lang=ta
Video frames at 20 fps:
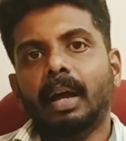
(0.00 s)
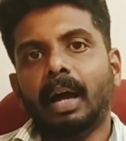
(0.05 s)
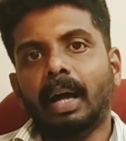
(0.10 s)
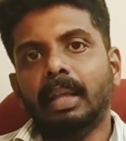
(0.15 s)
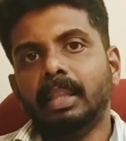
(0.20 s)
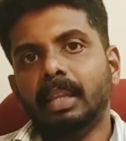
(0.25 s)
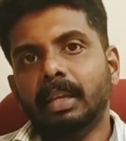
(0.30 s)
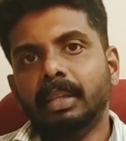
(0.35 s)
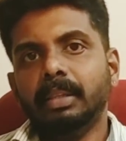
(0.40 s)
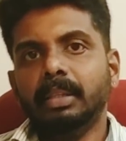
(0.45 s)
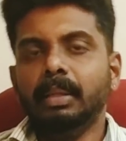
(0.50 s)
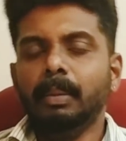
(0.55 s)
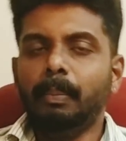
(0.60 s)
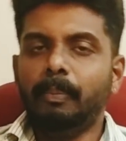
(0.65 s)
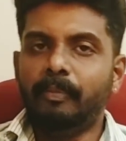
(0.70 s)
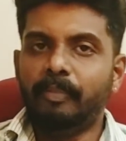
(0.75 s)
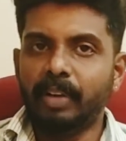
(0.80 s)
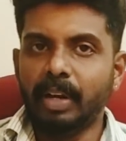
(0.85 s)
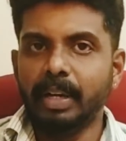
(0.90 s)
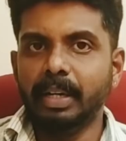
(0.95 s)
அதுல இருந்து
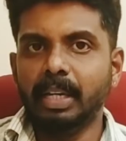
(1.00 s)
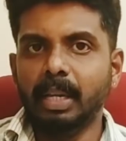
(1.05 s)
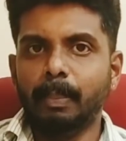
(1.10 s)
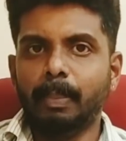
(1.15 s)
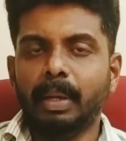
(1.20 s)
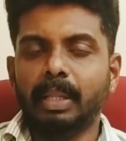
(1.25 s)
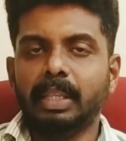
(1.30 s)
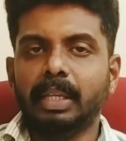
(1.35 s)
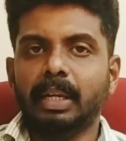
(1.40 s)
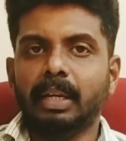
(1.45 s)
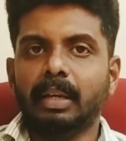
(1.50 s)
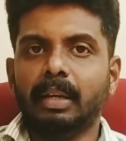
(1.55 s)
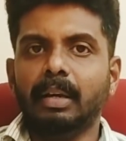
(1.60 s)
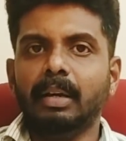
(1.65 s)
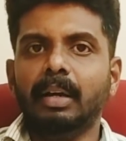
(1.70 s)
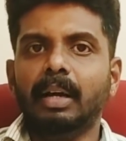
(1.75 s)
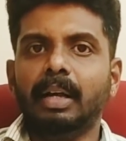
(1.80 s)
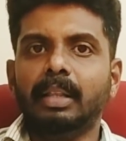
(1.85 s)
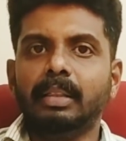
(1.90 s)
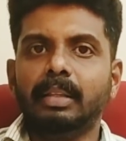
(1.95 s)
ஃப்ரண்ட்ல பாத்தீங்கன்னா
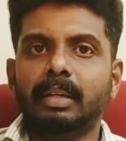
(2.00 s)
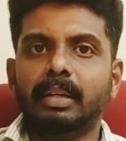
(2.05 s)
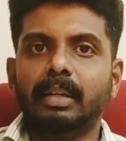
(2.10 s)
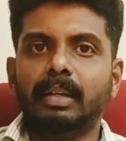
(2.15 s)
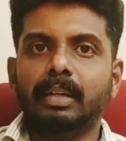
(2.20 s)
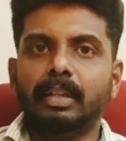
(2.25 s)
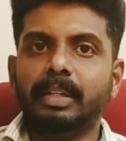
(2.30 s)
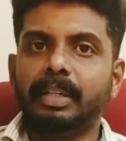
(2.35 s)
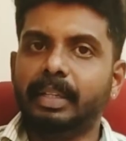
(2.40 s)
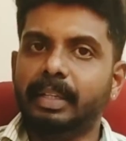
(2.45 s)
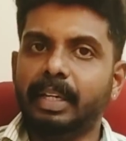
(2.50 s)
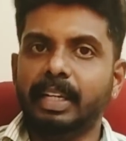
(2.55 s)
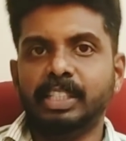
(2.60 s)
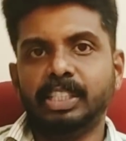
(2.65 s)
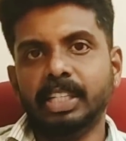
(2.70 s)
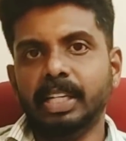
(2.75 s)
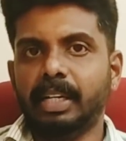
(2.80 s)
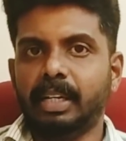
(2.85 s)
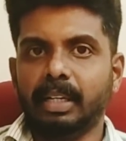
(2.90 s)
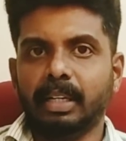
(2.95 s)
அந்த
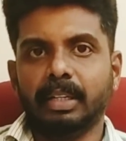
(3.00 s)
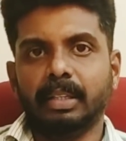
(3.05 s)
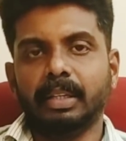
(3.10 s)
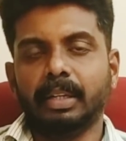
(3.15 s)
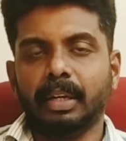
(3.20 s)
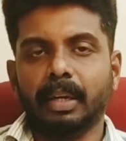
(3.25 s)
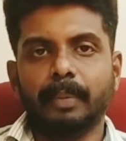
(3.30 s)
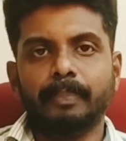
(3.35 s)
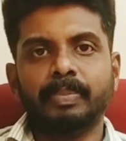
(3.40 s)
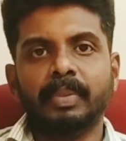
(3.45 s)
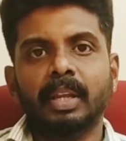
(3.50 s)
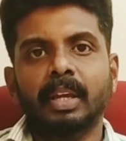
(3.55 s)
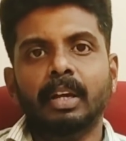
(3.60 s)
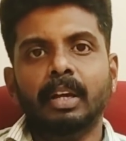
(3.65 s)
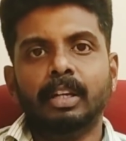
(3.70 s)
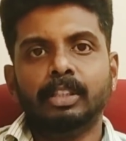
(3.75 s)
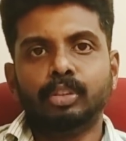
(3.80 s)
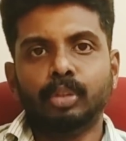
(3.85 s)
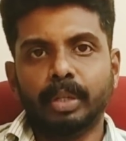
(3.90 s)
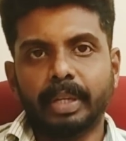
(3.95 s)
கிச்சன் இருக்குதுங்க
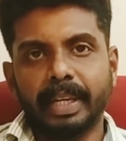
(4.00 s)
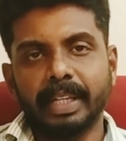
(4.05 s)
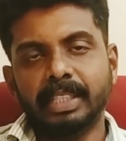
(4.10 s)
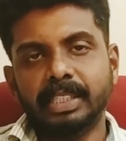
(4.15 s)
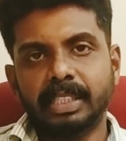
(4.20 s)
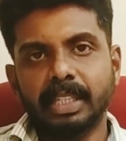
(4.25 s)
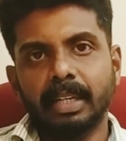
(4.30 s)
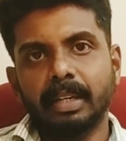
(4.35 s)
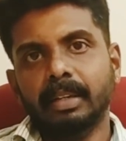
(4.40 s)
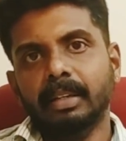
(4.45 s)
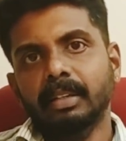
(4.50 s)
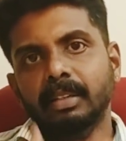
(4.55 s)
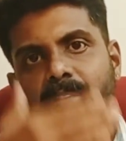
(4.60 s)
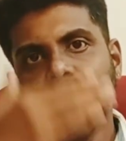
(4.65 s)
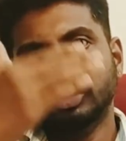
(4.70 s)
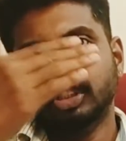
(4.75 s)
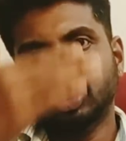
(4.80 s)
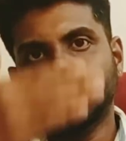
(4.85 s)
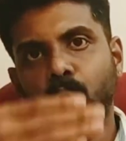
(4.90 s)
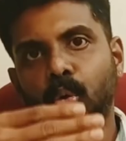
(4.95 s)
ஸோ கிச்சனு
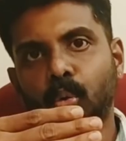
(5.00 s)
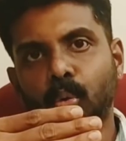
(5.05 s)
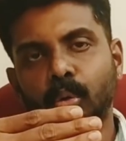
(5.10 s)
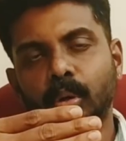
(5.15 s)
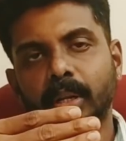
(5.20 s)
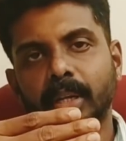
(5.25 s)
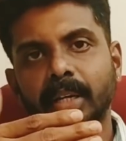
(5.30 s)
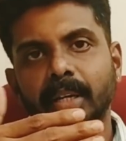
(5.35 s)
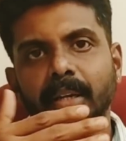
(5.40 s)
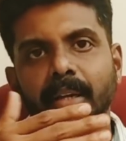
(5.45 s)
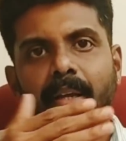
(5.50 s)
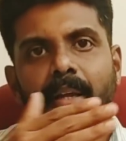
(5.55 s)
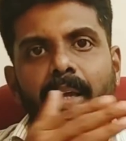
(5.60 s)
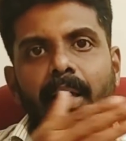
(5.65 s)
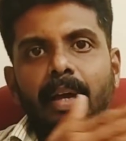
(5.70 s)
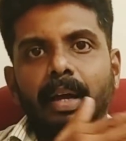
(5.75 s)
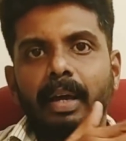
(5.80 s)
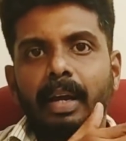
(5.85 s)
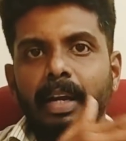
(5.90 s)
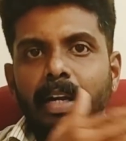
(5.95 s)
ஸ்கூலு
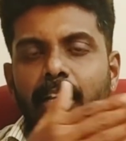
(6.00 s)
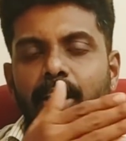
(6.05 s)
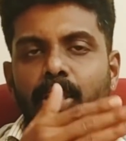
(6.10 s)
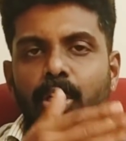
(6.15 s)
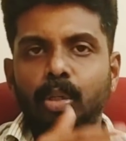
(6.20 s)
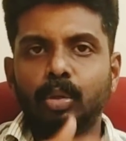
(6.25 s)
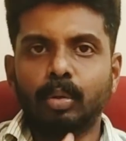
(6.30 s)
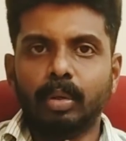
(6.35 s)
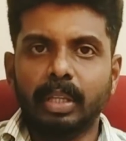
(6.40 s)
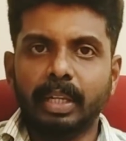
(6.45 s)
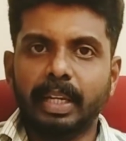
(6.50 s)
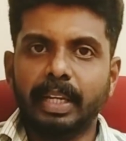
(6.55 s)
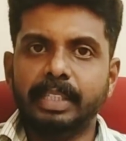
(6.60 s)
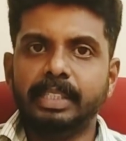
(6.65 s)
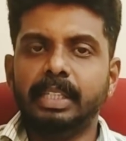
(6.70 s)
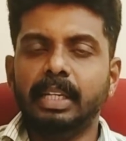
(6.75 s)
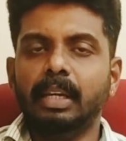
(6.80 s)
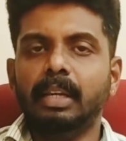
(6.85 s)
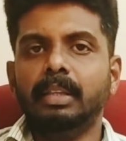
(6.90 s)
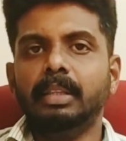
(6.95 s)
ரெண்டுத்துக்கும் அந்த
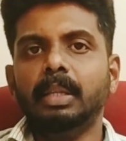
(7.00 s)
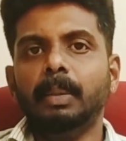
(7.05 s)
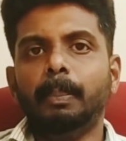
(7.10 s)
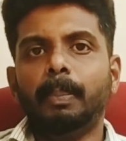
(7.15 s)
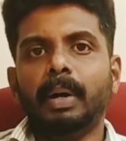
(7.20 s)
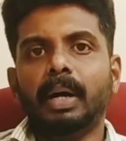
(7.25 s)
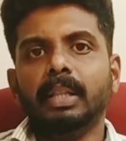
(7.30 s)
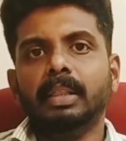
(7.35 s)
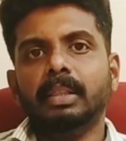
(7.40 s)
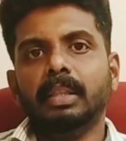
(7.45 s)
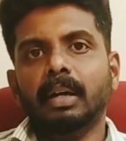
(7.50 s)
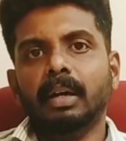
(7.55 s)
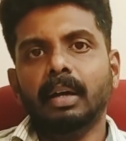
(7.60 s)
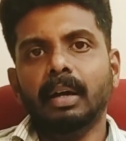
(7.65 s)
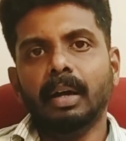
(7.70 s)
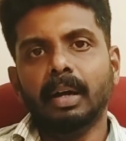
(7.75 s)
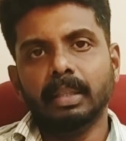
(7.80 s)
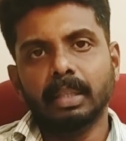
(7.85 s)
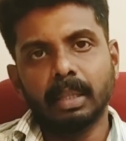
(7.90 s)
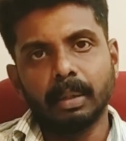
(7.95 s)
கிச்சன்ல இருந்து பார்த்தா
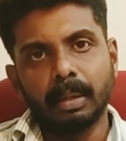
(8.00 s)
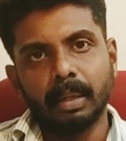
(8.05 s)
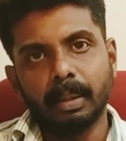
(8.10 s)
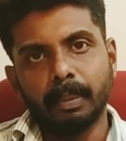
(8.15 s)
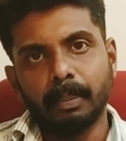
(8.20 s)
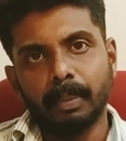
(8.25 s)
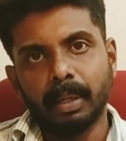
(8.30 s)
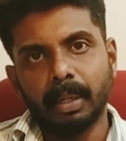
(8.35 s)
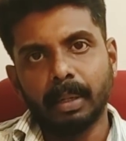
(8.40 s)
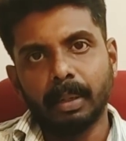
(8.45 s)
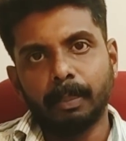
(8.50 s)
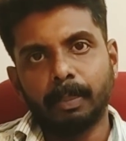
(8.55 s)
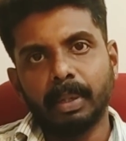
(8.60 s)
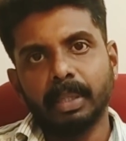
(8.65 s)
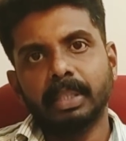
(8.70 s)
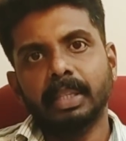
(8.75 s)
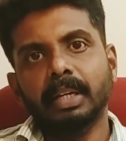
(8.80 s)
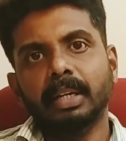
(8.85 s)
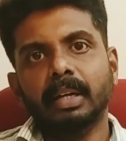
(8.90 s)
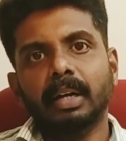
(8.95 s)
அந்த uh,
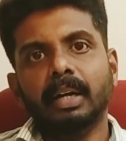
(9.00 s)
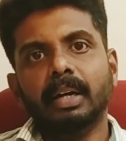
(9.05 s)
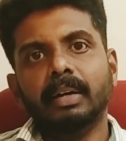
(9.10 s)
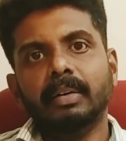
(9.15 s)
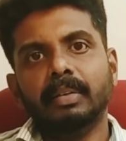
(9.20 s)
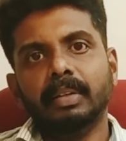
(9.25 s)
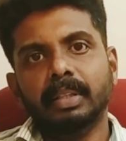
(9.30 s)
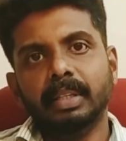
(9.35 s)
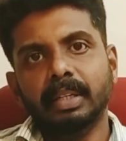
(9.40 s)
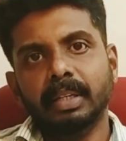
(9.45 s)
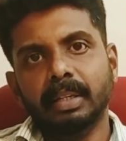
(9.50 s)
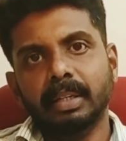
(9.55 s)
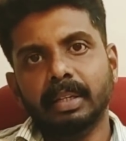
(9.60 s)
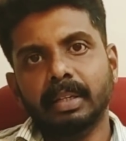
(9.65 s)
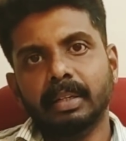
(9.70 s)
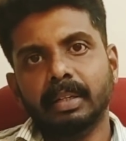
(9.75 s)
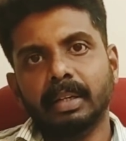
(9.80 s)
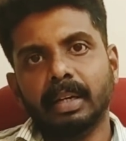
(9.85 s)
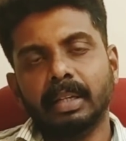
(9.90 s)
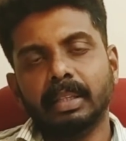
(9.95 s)
பிரத்திகா வந்து
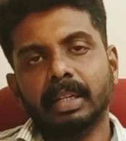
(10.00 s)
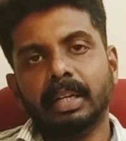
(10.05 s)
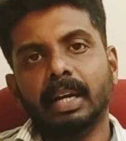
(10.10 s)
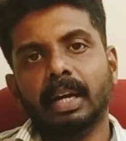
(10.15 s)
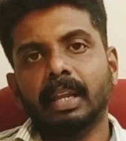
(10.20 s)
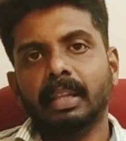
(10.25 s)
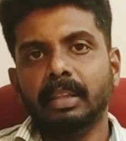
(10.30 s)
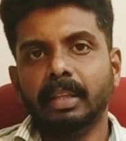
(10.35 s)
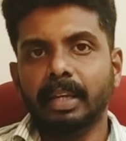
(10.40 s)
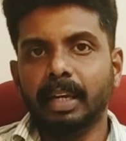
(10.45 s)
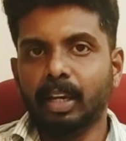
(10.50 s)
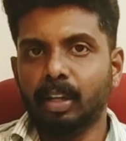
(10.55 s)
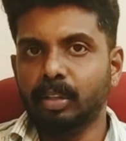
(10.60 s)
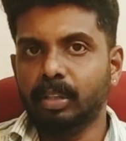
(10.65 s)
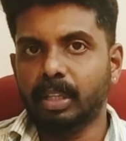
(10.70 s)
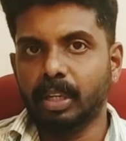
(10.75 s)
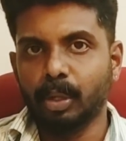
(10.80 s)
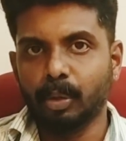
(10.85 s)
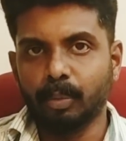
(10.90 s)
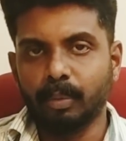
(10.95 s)
அந்த கடந்த
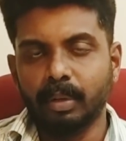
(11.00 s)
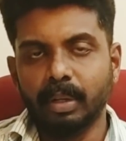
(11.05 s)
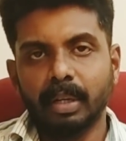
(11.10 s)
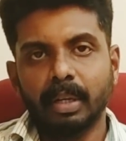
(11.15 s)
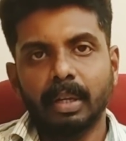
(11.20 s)
இடம் தெரியும்